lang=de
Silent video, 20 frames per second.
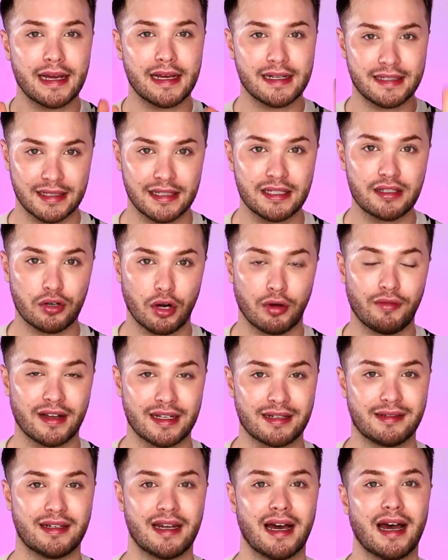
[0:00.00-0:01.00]
Es ist noch
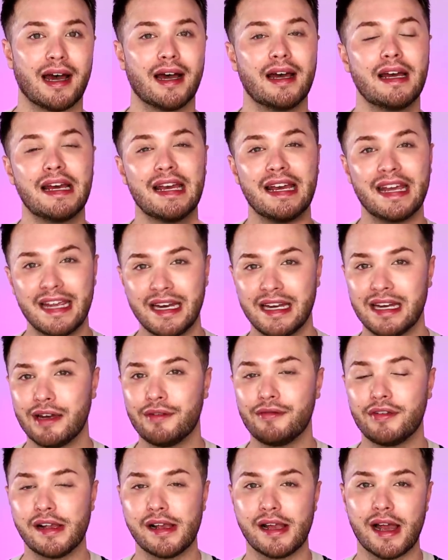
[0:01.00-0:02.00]
was da in den
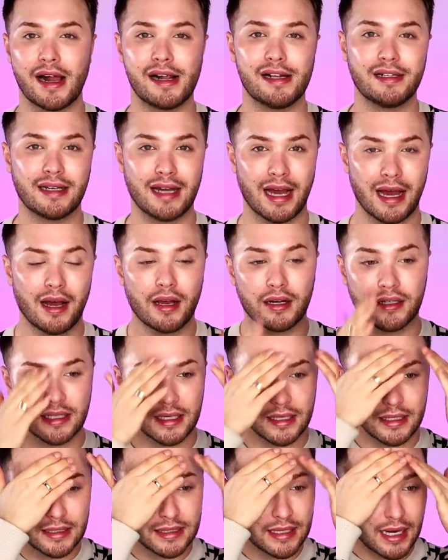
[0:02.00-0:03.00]
Filialen
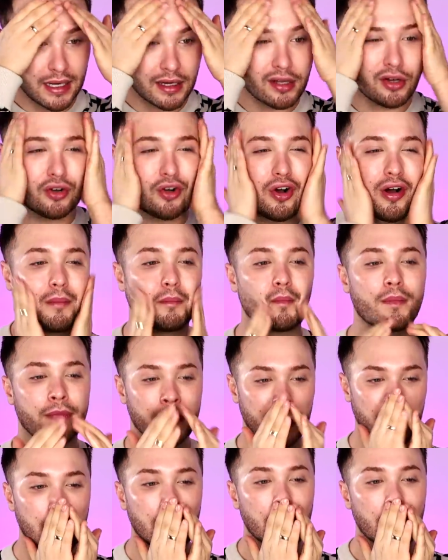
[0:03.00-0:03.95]
nachträglich angekommen.